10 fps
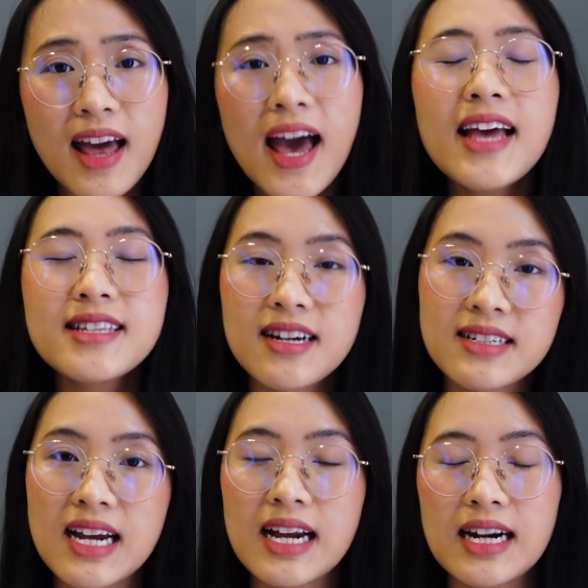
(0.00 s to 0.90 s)
tế cho
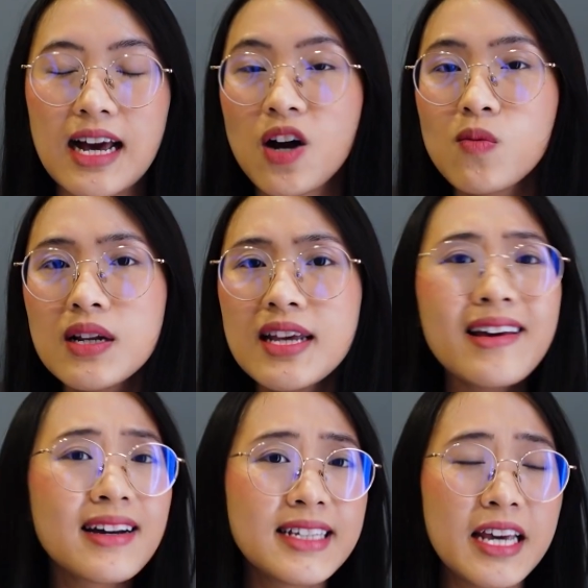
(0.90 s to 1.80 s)
rằng là không có lý
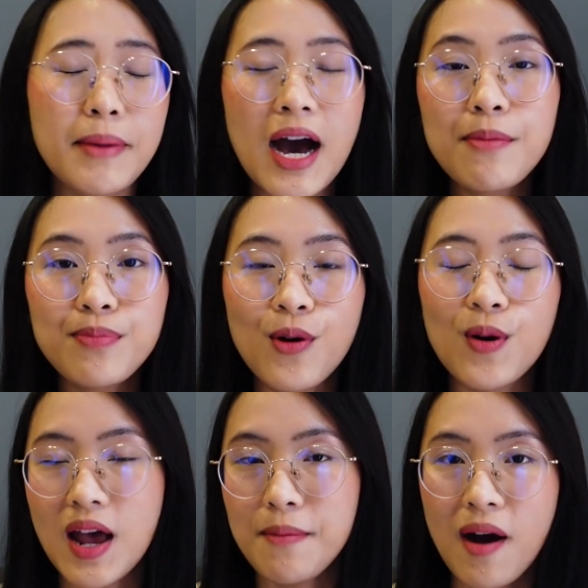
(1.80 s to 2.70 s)
do gì mà Apple
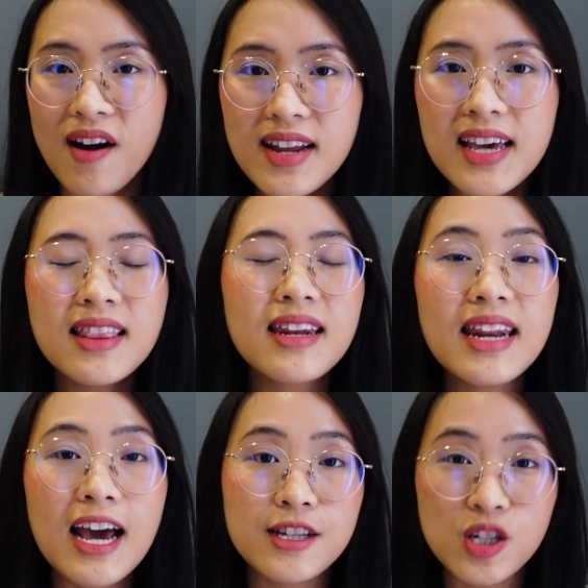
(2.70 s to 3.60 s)
lại bỏ đi
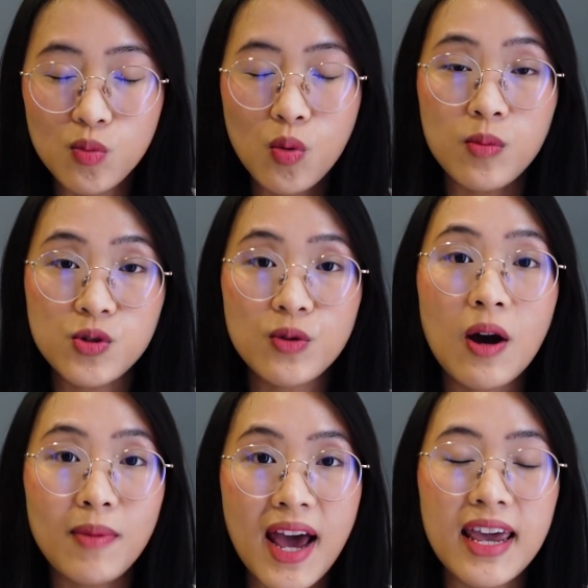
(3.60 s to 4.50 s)
tính năng chống mùn chủ
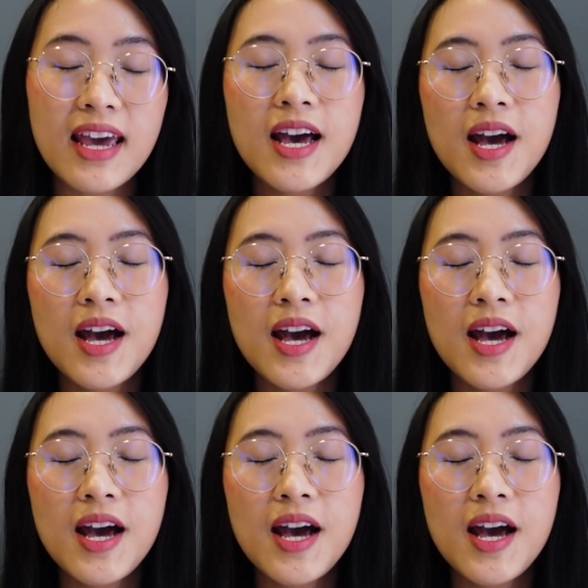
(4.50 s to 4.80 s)
động này